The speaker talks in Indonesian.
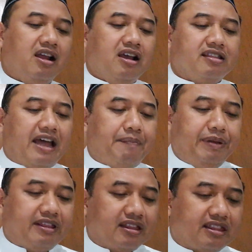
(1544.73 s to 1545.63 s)
tapi
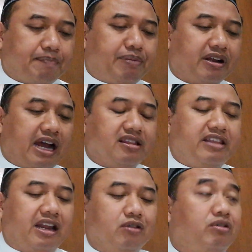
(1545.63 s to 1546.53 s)
tetap penggantian
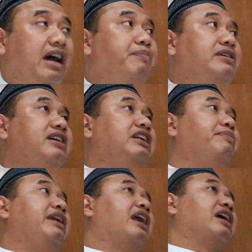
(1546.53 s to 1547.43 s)
itu tidak bisa
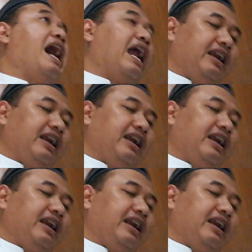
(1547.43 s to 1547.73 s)
dibenarkan.